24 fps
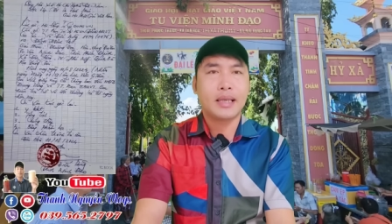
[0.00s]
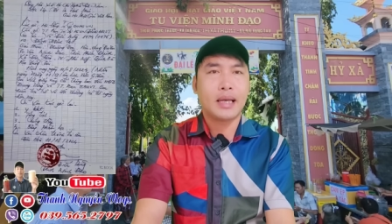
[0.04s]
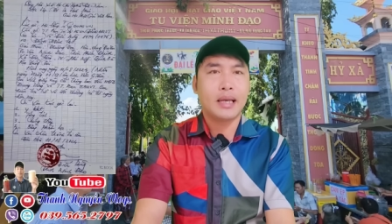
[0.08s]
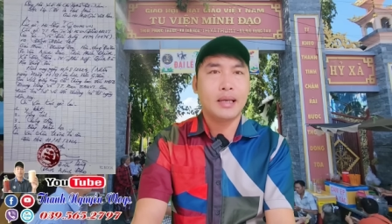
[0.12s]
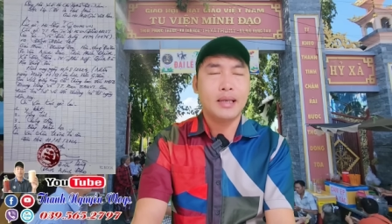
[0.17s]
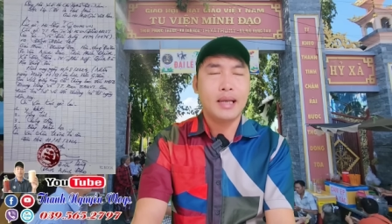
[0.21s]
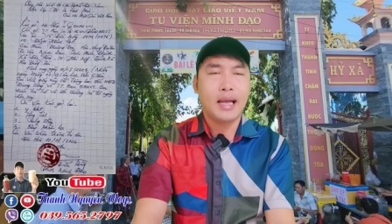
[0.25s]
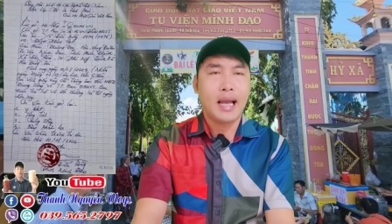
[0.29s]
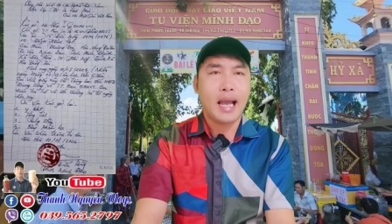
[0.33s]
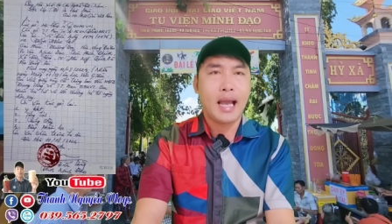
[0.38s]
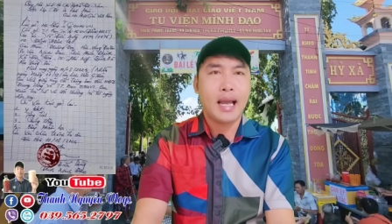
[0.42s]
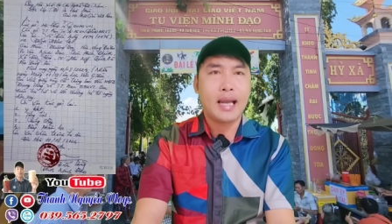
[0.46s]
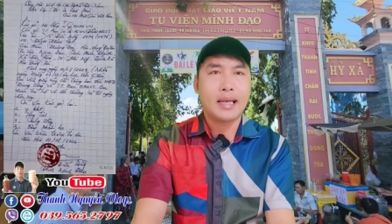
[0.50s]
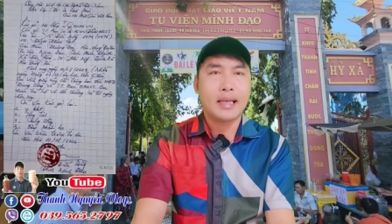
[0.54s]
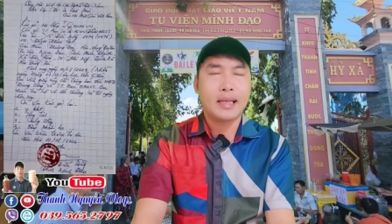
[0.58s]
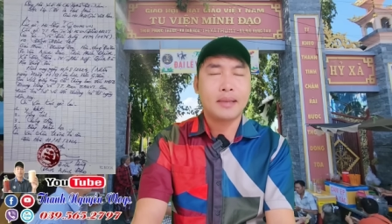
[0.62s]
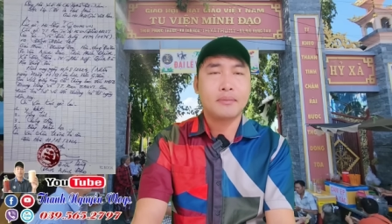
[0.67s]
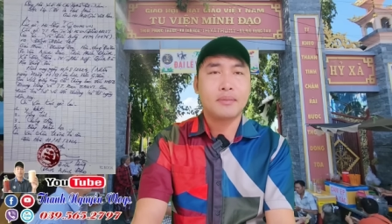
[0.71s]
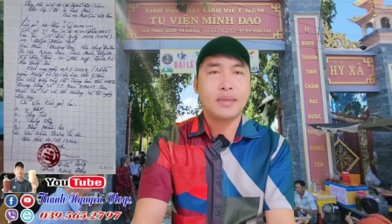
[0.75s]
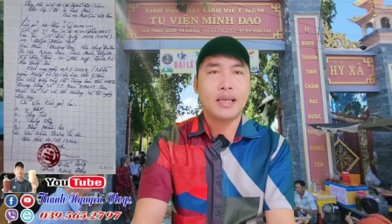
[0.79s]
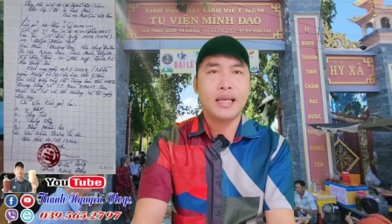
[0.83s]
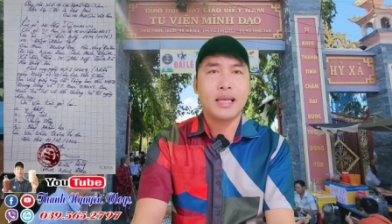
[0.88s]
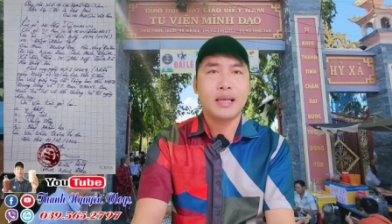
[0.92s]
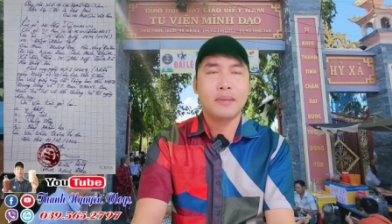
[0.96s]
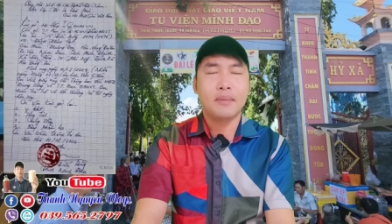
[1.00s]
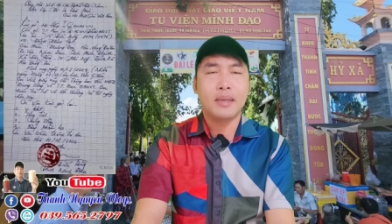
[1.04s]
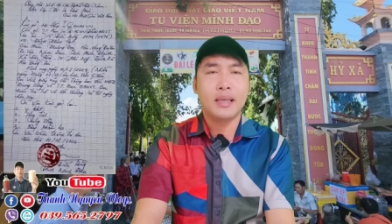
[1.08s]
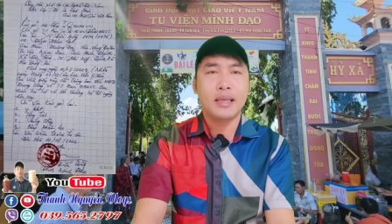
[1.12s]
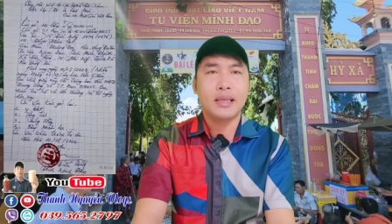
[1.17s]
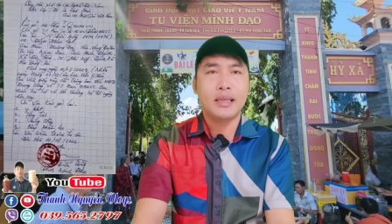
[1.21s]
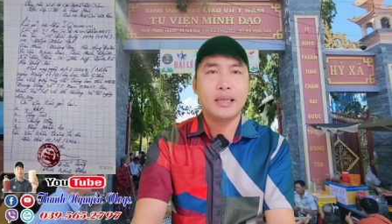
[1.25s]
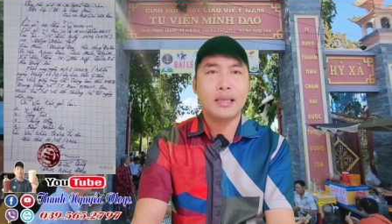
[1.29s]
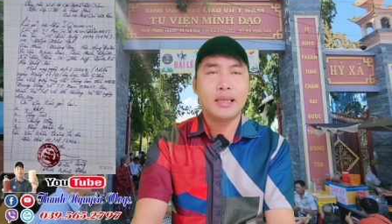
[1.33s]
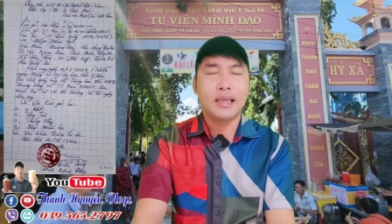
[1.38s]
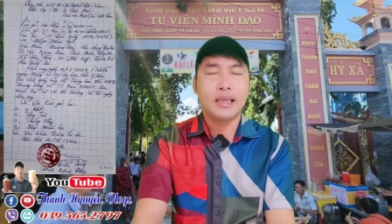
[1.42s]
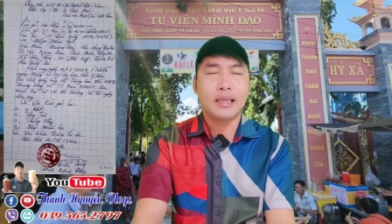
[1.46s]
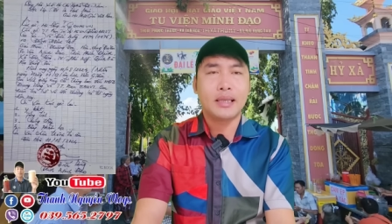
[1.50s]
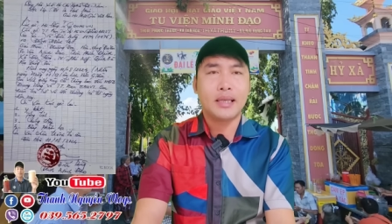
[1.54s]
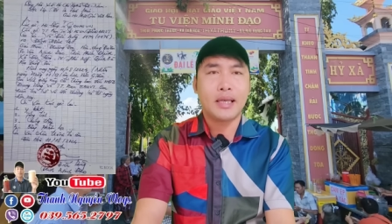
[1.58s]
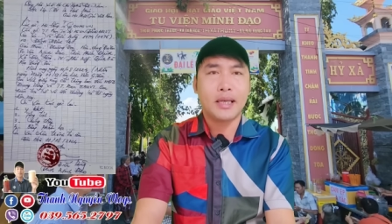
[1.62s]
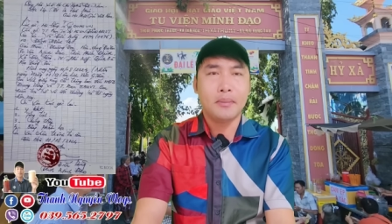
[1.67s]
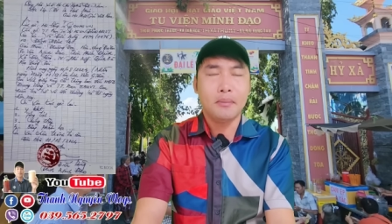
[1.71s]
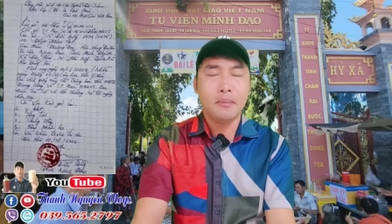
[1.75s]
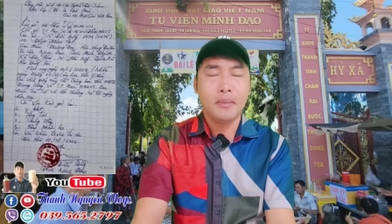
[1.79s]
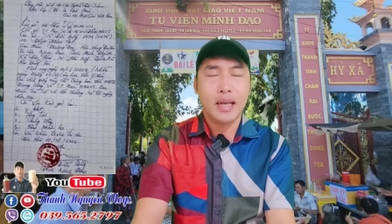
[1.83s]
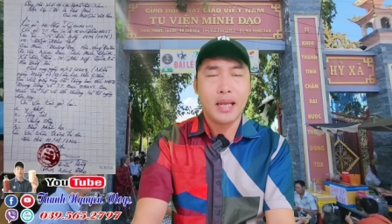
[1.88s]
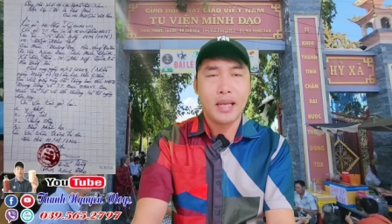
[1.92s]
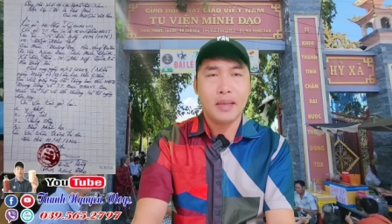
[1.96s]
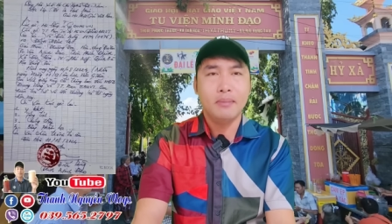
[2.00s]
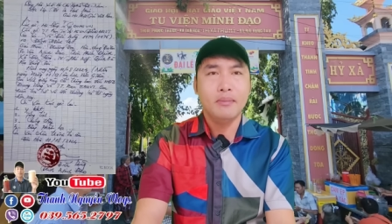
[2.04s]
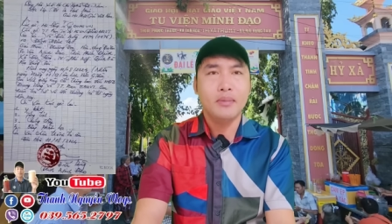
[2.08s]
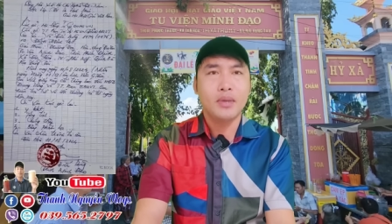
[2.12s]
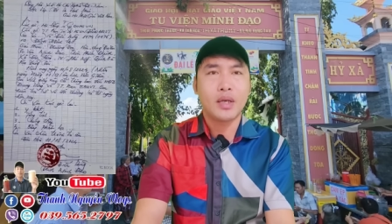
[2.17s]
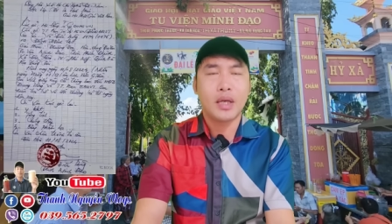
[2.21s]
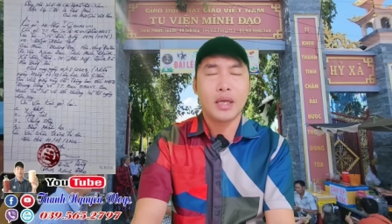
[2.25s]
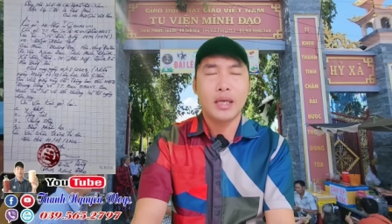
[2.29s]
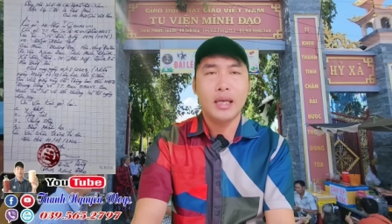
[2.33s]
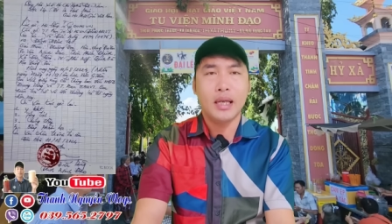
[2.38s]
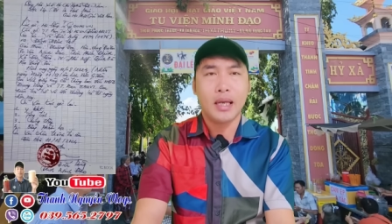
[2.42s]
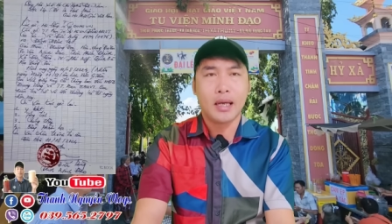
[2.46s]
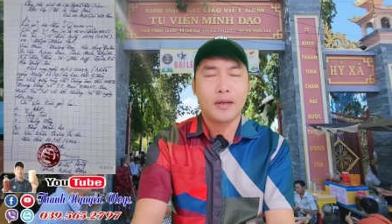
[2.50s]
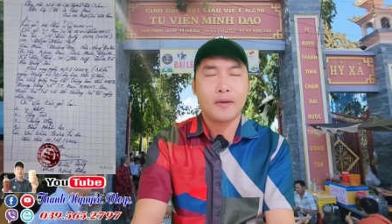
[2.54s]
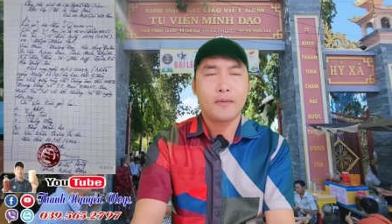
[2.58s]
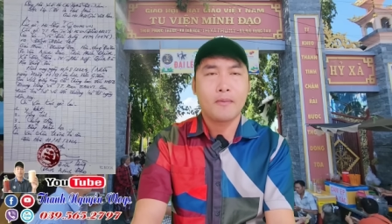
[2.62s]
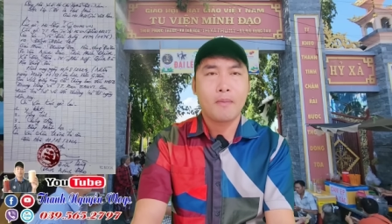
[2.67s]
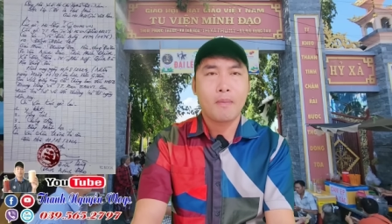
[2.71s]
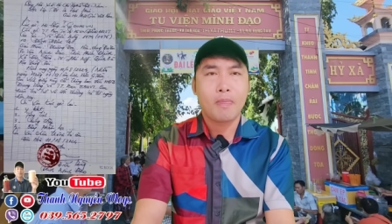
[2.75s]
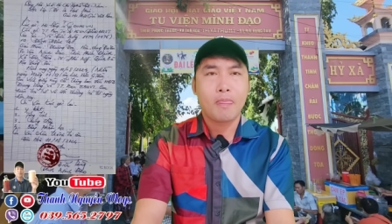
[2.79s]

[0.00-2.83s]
trở ngại thậm chí là bị à, kiểm điểm kỷ lực